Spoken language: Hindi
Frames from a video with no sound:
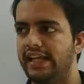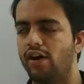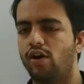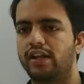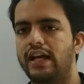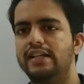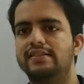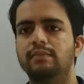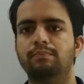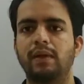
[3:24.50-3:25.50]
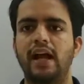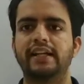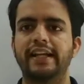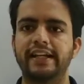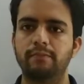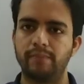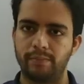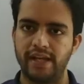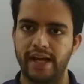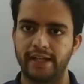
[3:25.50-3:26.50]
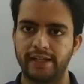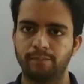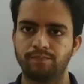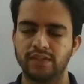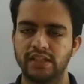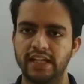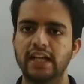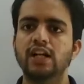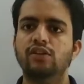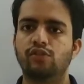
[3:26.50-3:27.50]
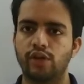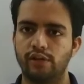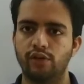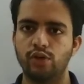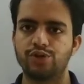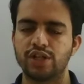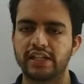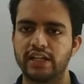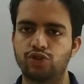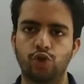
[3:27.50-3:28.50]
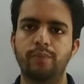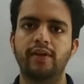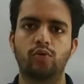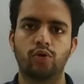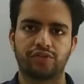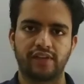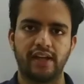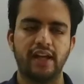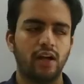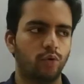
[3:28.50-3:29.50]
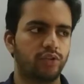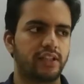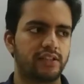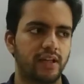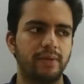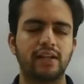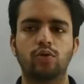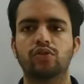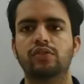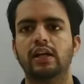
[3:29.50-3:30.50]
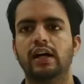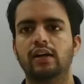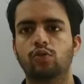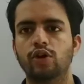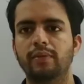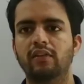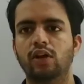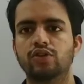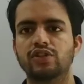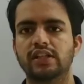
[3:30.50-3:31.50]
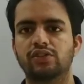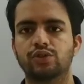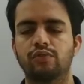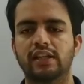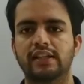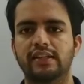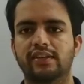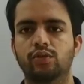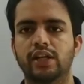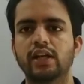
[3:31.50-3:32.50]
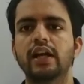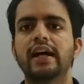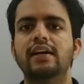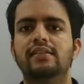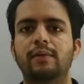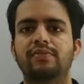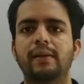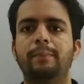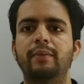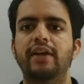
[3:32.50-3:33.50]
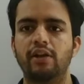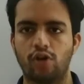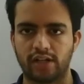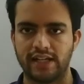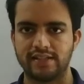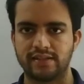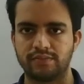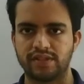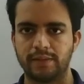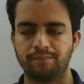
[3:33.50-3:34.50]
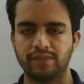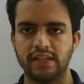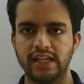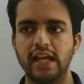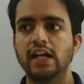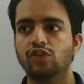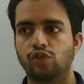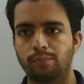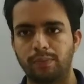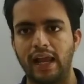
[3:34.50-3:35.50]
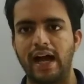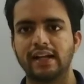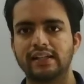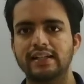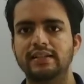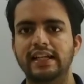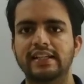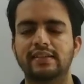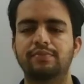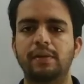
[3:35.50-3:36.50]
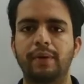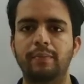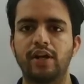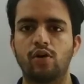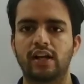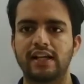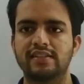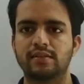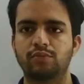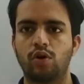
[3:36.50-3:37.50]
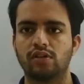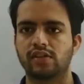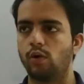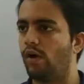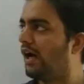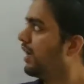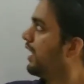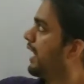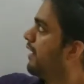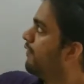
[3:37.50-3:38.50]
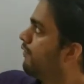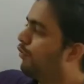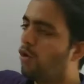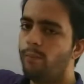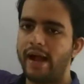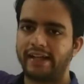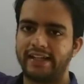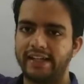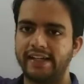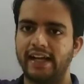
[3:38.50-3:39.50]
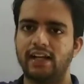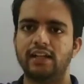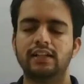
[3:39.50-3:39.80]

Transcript: ये ऑर्गेनिज्म प्लांट किंगडम में भी आएंगे ठीक है सो इवोल्यूशन का जो भी कोर्स है उन सभी कोर्स कोई भी इवोल्यूशन की शुरुआत कैसे होगी सबसे प्रिमिटिव ऑर्गेनिज्म से ठीक है सो प्लांट के लिए सबसे प्रिमिटिव ऑर्गेनिज्म कौन सा हुआ वो बैक्टीरिया